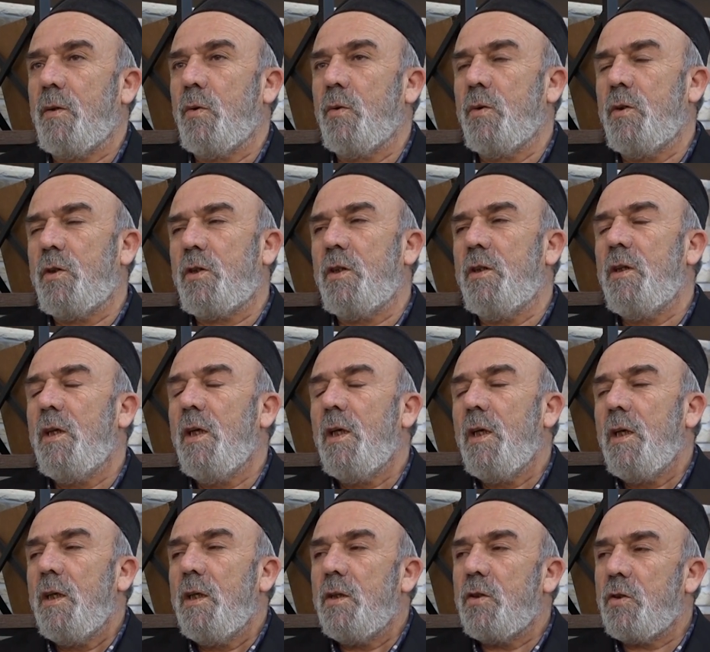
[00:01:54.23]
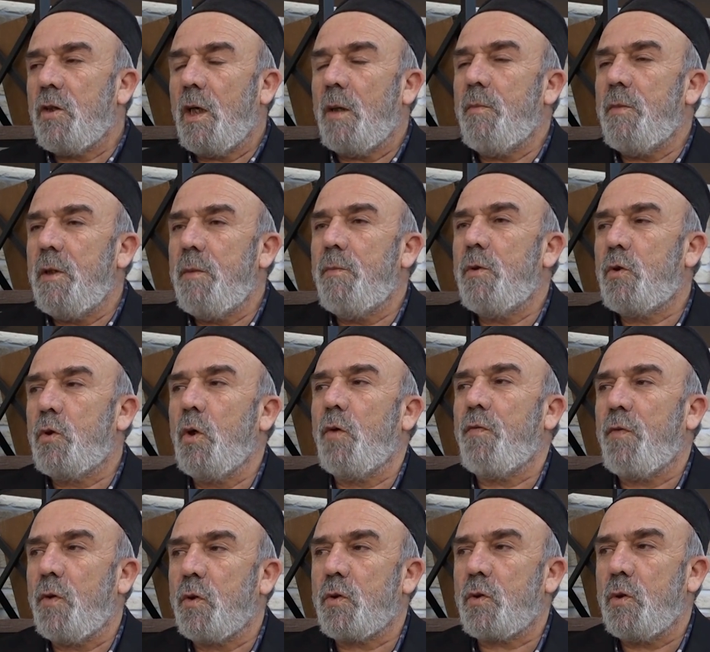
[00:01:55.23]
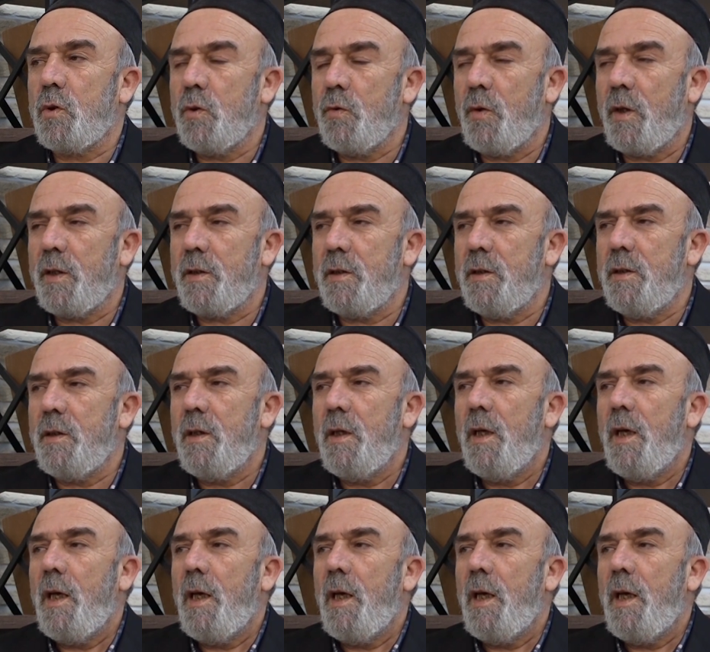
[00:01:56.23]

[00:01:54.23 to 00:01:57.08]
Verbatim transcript: Onun için caminin birçok fonksiyonu vardır.